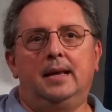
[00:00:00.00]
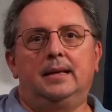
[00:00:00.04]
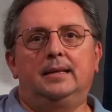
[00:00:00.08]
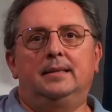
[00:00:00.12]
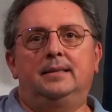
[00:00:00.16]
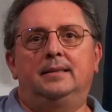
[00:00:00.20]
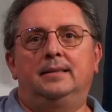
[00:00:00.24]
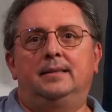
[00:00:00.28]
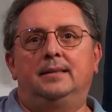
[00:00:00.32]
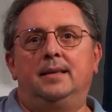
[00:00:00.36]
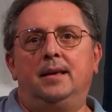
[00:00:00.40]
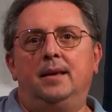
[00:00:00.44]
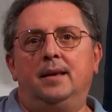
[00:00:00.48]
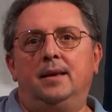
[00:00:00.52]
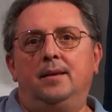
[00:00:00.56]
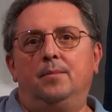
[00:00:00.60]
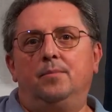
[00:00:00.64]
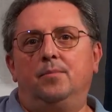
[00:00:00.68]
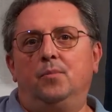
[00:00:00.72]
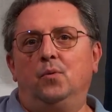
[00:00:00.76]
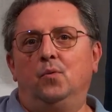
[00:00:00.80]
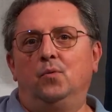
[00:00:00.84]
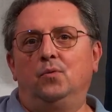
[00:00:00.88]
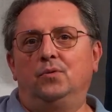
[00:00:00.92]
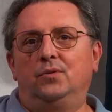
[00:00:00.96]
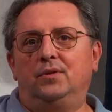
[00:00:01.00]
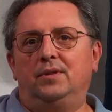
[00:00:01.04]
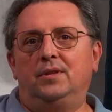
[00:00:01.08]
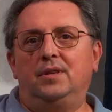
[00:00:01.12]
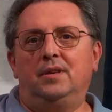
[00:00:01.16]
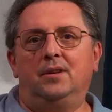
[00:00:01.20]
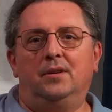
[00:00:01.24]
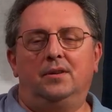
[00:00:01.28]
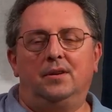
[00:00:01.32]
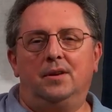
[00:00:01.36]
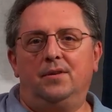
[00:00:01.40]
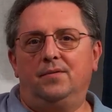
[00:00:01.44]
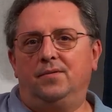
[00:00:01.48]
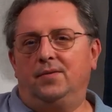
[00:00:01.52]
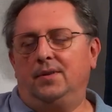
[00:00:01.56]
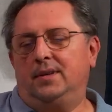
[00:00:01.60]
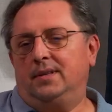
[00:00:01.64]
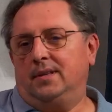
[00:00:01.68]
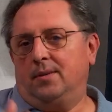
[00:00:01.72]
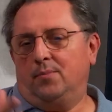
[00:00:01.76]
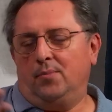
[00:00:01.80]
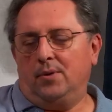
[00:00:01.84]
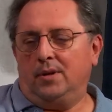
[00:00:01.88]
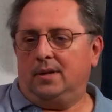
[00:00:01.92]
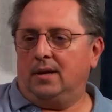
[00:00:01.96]
C'est aussi en effet
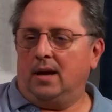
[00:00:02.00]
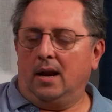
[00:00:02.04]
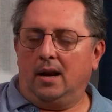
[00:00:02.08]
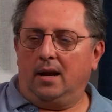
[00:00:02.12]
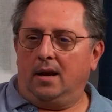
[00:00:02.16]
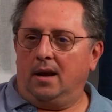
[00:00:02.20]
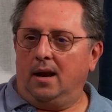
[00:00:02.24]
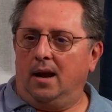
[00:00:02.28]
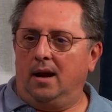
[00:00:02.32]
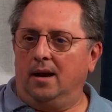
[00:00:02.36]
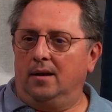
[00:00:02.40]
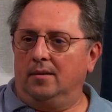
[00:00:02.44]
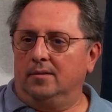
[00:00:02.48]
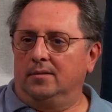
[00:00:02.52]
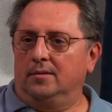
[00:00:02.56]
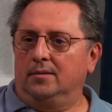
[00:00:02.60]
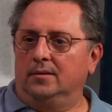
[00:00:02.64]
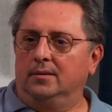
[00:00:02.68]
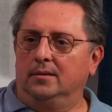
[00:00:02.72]
ça peut être quelqu'un